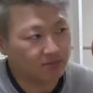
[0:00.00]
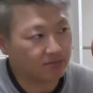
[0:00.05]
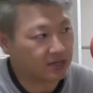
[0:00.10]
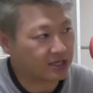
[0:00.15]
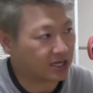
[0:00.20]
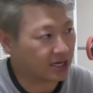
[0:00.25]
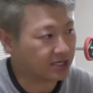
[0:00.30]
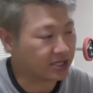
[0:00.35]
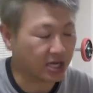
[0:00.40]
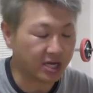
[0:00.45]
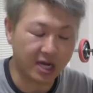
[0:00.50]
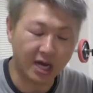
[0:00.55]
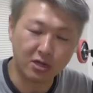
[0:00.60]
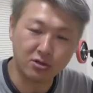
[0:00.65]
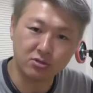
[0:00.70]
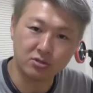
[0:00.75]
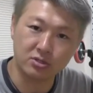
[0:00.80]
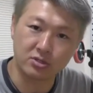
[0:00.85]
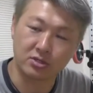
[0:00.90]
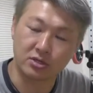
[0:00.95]
まあ大体
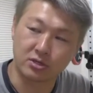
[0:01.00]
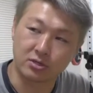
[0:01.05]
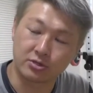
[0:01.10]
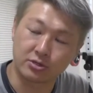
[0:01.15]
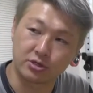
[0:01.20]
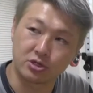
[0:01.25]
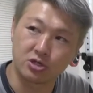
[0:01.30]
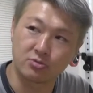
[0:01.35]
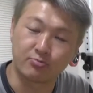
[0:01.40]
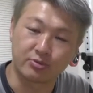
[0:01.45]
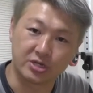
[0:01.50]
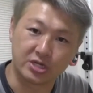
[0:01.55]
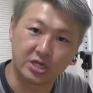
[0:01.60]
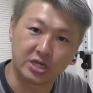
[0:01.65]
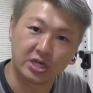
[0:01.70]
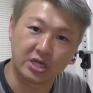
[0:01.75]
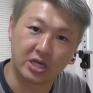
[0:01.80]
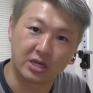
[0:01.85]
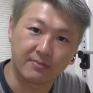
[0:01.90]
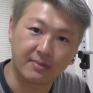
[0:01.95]
各グループ
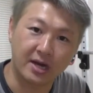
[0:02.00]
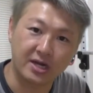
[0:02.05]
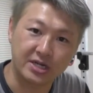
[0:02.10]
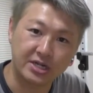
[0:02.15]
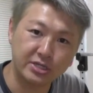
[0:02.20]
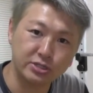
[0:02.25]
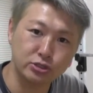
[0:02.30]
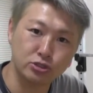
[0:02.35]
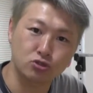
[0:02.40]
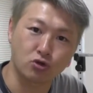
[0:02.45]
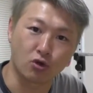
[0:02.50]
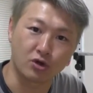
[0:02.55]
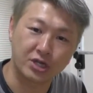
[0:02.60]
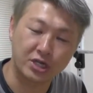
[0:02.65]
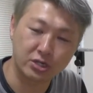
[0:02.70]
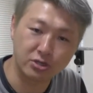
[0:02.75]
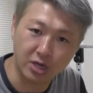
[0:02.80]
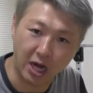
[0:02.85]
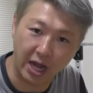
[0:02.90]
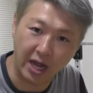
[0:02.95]
に、まあ25
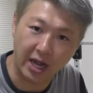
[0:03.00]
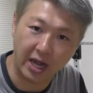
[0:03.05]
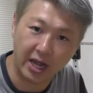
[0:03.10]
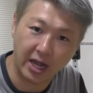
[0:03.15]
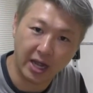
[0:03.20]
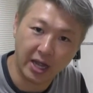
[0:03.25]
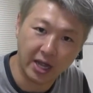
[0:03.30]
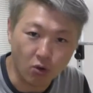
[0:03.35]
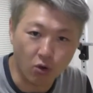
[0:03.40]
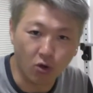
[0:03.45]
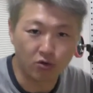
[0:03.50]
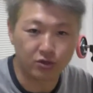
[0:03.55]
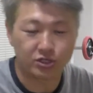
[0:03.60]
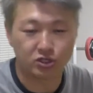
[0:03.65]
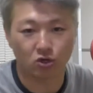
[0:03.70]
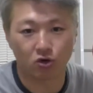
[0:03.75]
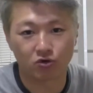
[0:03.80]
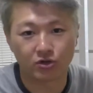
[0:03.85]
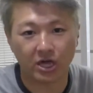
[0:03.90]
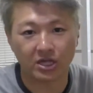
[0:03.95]
人ぐらい
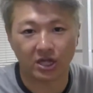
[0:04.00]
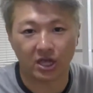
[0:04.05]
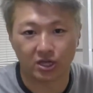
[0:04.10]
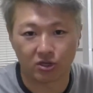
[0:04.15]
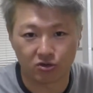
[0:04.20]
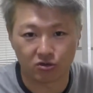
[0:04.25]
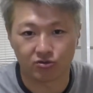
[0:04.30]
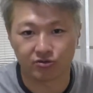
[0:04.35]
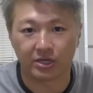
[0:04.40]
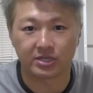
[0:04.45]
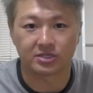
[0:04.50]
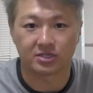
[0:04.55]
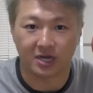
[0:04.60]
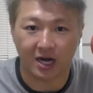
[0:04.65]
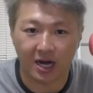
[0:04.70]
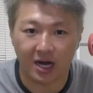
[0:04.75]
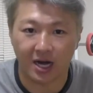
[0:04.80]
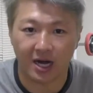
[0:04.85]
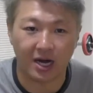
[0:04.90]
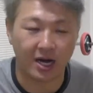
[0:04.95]
オーディションを受けていくんです
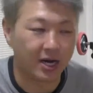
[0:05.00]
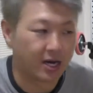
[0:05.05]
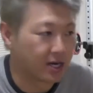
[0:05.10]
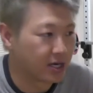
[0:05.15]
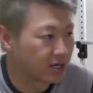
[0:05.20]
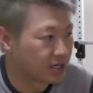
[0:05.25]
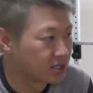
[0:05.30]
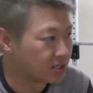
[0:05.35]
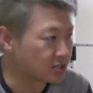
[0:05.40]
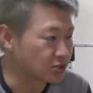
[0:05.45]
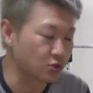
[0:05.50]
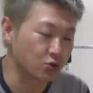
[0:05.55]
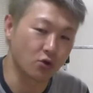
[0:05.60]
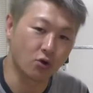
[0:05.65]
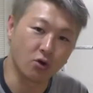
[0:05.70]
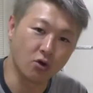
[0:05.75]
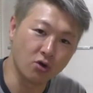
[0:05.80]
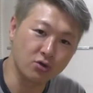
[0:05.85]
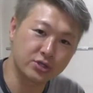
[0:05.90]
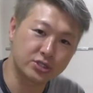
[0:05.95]
が、そ
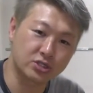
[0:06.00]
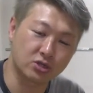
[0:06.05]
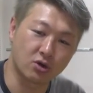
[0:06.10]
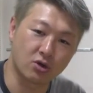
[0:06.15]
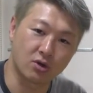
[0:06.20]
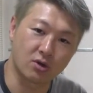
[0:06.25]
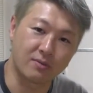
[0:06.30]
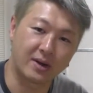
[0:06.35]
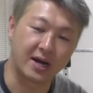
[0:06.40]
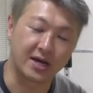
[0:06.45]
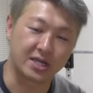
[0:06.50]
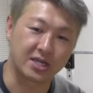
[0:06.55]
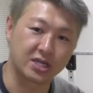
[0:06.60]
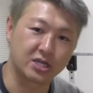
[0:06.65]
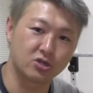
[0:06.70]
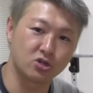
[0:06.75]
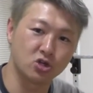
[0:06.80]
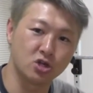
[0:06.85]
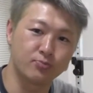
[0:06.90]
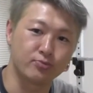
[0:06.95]
のオーディション、まあ
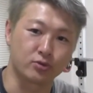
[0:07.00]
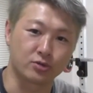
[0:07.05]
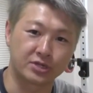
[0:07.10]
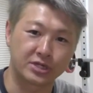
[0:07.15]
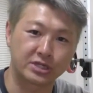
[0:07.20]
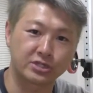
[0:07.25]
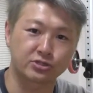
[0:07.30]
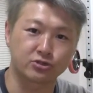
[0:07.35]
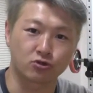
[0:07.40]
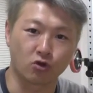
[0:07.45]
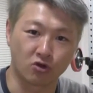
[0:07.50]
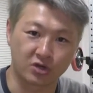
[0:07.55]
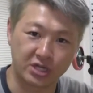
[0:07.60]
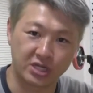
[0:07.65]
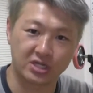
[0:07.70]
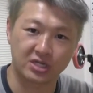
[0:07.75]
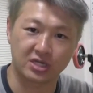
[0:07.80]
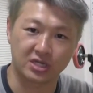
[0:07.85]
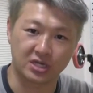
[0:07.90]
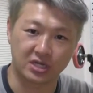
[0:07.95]
E グループの25
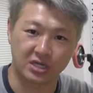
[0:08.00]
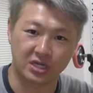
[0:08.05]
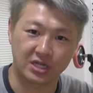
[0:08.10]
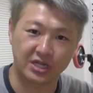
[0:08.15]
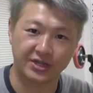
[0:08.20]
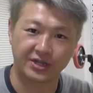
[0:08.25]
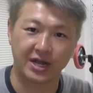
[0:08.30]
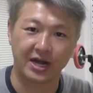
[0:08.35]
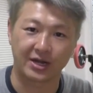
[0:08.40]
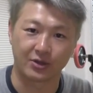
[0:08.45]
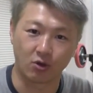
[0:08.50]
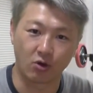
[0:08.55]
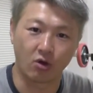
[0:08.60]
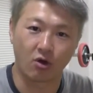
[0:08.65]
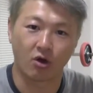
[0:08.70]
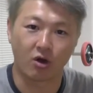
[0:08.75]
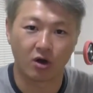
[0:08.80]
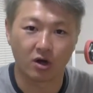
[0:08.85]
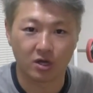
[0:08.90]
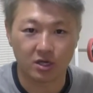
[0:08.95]
人いた中
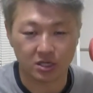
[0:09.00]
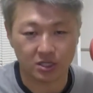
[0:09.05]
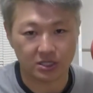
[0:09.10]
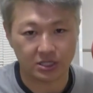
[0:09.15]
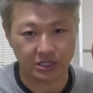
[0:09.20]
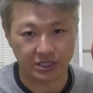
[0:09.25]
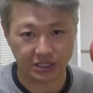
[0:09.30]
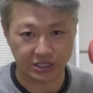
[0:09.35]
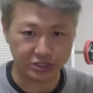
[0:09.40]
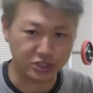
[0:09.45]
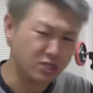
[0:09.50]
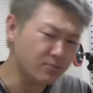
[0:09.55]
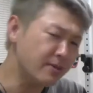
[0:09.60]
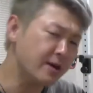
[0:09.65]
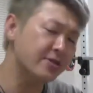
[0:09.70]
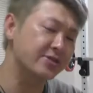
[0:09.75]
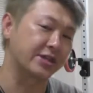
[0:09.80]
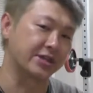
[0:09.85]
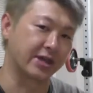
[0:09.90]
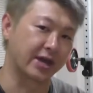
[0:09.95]
の1
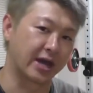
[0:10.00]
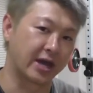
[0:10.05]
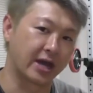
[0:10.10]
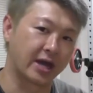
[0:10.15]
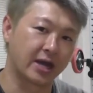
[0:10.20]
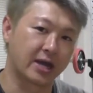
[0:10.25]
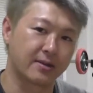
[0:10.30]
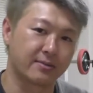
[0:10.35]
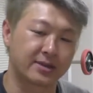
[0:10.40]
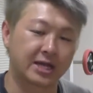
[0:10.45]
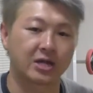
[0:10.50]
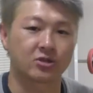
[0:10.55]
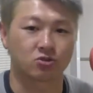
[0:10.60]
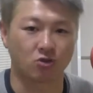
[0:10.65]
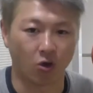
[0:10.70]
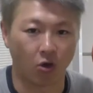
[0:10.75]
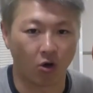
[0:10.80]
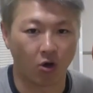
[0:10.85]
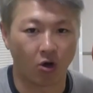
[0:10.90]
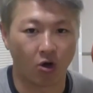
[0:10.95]
番でね、なん
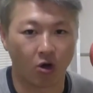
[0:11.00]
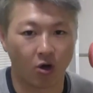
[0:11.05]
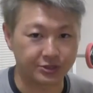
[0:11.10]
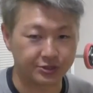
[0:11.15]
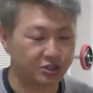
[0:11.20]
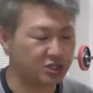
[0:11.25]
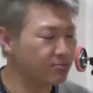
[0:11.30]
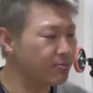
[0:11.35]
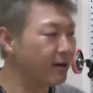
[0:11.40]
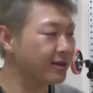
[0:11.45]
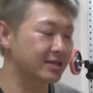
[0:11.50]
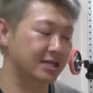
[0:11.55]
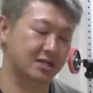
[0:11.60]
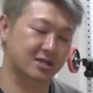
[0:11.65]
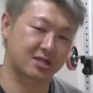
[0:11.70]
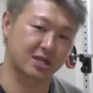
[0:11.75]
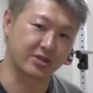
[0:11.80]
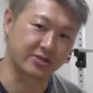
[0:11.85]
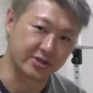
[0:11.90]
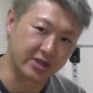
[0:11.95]
と1番
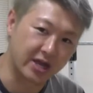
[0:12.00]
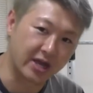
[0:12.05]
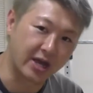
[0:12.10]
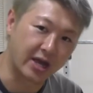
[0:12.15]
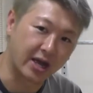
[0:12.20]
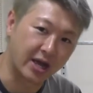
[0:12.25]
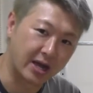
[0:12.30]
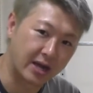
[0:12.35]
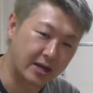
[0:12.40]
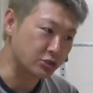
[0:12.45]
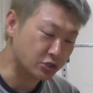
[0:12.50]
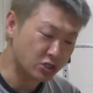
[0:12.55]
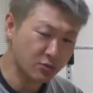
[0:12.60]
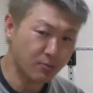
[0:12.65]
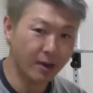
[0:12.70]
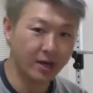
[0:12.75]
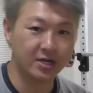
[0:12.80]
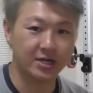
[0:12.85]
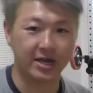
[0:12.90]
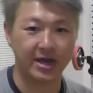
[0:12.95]
だったんで1
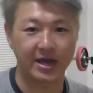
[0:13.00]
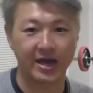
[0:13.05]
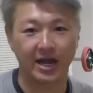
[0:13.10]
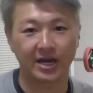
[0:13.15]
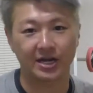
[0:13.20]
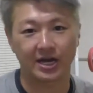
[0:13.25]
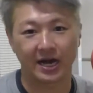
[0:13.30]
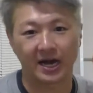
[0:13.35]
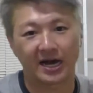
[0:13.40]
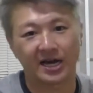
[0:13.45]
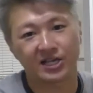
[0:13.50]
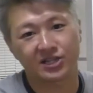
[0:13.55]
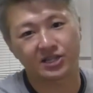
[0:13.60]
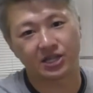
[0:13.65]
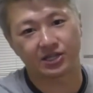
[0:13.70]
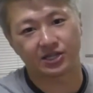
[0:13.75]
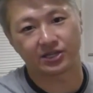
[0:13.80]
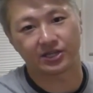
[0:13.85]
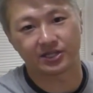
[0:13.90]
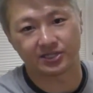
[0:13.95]
番に部屋に入っ
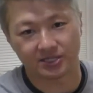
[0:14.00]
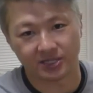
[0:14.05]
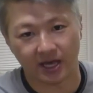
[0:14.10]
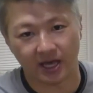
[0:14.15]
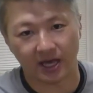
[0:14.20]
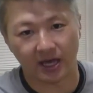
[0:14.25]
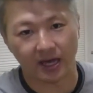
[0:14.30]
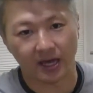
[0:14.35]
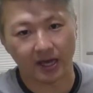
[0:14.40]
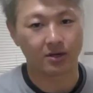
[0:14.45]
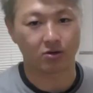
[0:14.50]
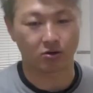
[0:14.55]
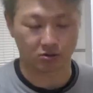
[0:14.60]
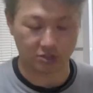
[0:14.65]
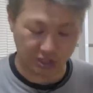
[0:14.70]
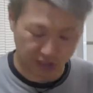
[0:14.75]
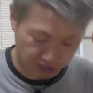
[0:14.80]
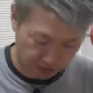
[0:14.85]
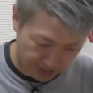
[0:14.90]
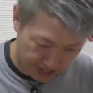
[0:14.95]
ててですね「こ
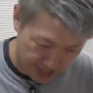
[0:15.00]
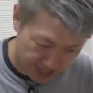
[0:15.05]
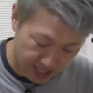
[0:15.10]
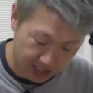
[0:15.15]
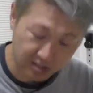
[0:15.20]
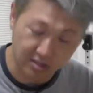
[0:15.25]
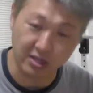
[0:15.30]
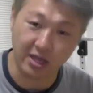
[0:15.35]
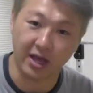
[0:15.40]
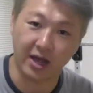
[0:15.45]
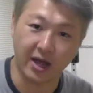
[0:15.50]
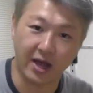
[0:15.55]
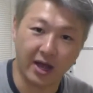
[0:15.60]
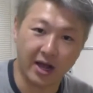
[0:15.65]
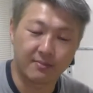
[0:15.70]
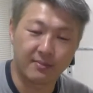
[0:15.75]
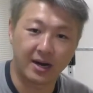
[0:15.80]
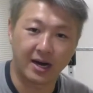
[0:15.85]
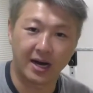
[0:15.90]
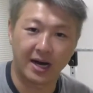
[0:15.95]
んにちは」って
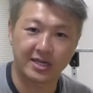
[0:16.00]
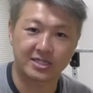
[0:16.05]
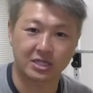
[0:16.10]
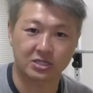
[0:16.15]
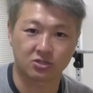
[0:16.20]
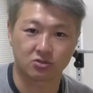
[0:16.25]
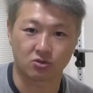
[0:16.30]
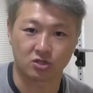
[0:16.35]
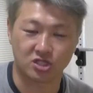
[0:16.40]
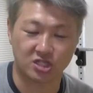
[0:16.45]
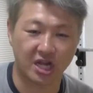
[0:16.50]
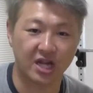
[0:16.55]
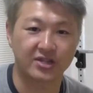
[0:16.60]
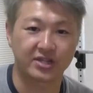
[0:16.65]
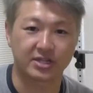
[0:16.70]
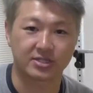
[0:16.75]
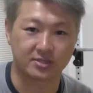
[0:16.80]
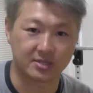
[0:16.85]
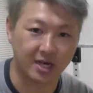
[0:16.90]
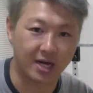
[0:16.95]
まあ挨拶をしたん
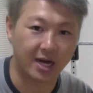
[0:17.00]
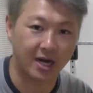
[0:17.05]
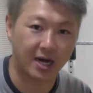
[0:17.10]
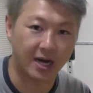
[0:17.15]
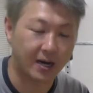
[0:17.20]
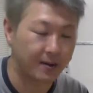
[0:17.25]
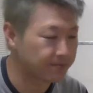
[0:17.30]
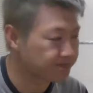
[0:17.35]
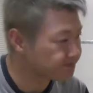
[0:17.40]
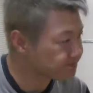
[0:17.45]
ですが